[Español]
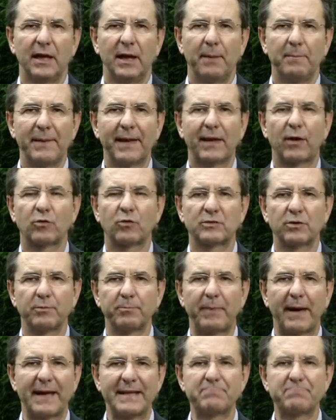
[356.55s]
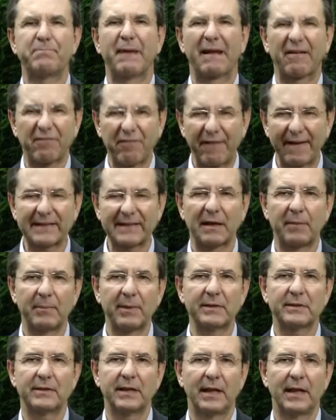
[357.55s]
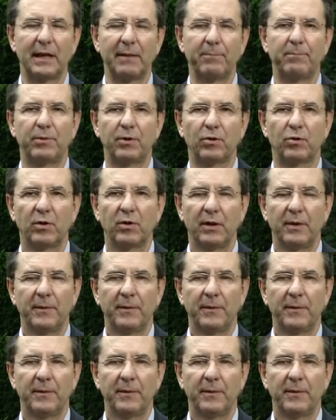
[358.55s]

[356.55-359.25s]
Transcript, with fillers: México sea un país perfectamente limpio